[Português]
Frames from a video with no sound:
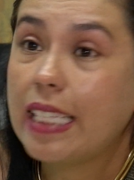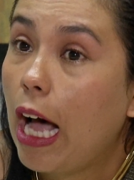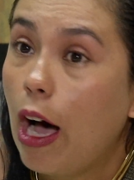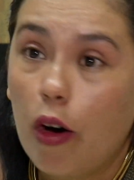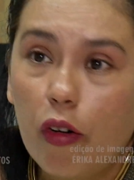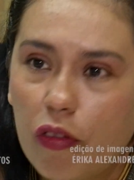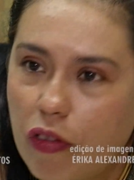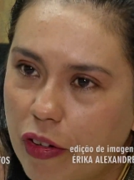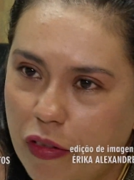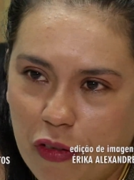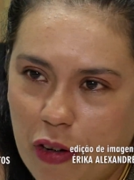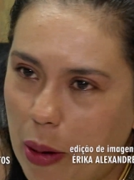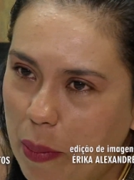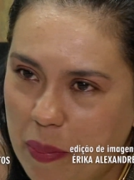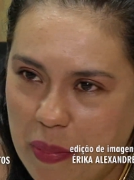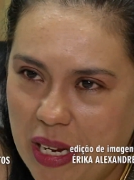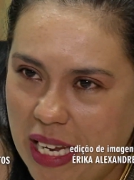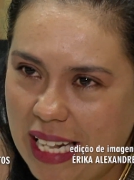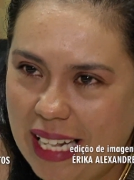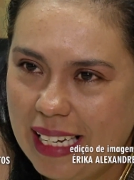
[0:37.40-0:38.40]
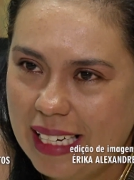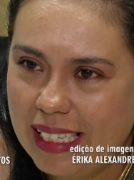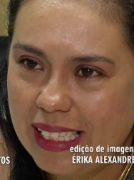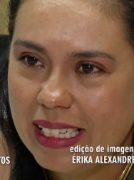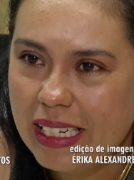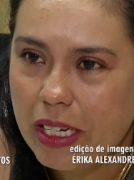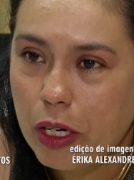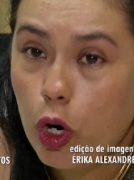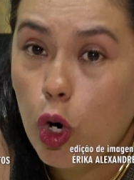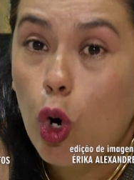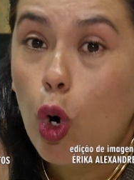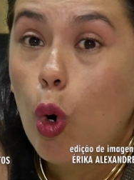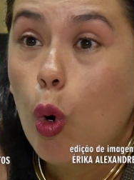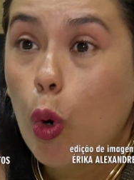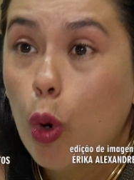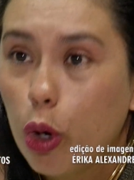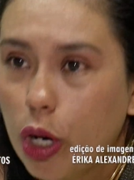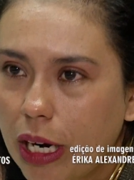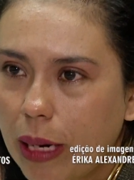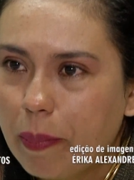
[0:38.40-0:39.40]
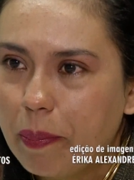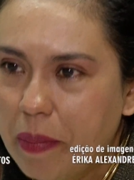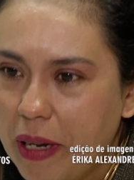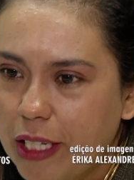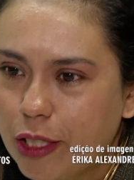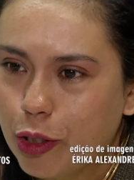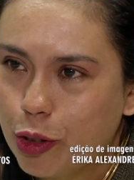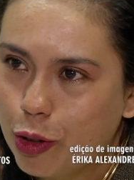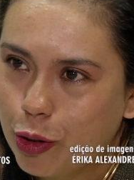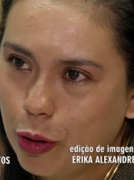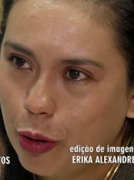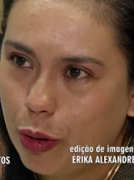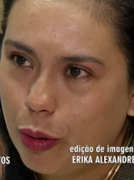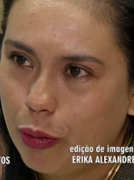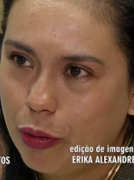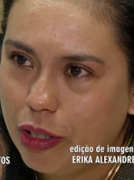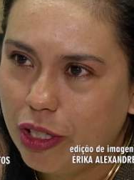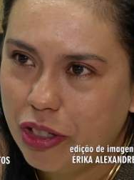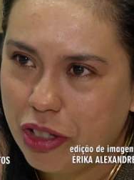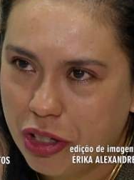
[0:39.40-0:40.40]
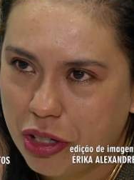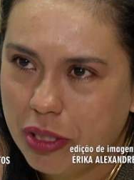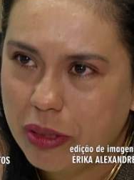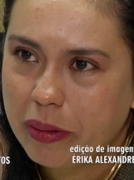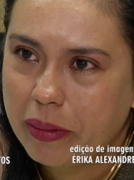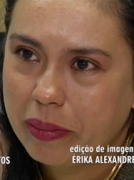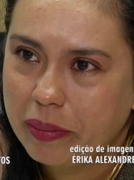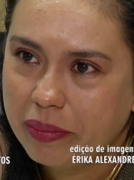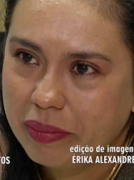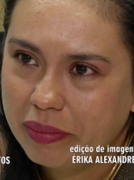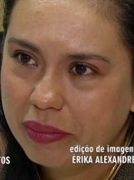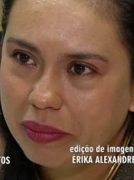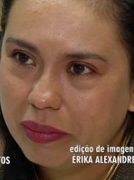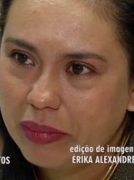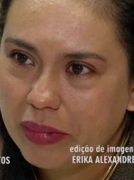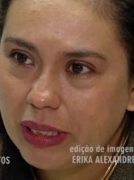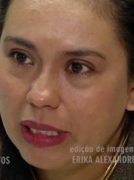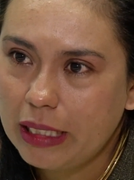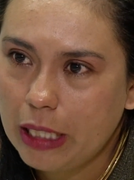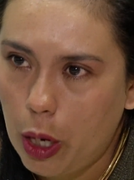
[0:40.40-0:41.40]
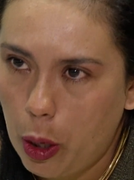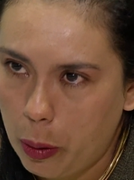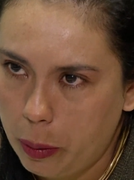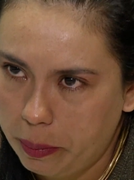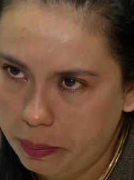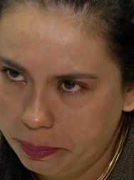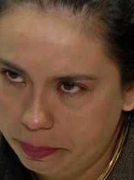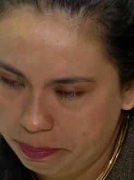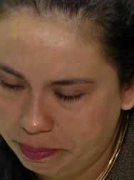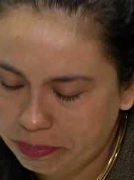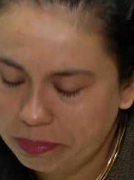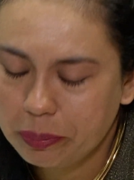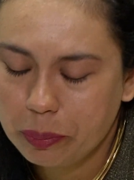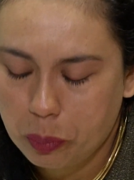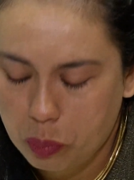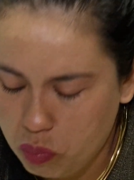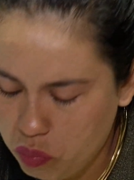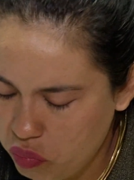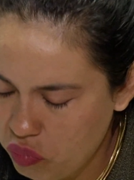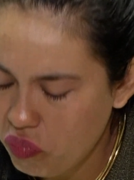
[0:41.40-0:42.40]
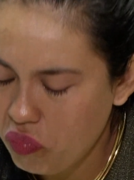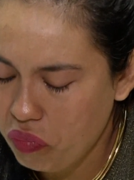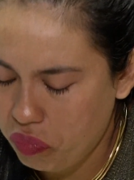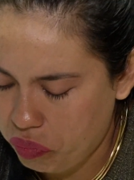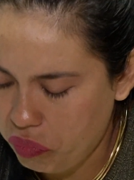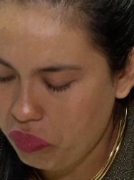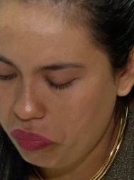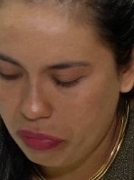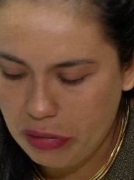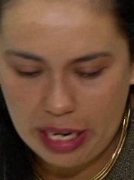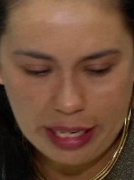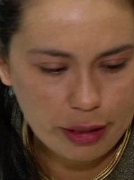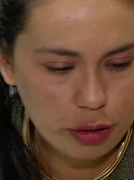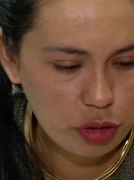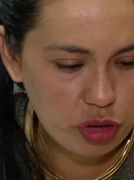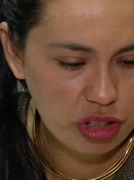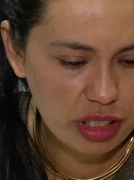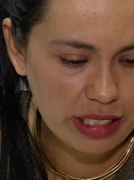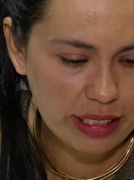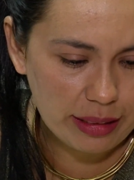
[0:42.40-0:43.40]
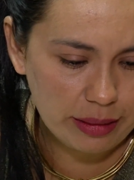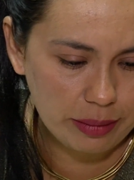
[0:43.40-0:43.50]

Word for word: Durante todo esse tempo, ela alega que estão sofrendo constrangimentos por parte da direção do colégio.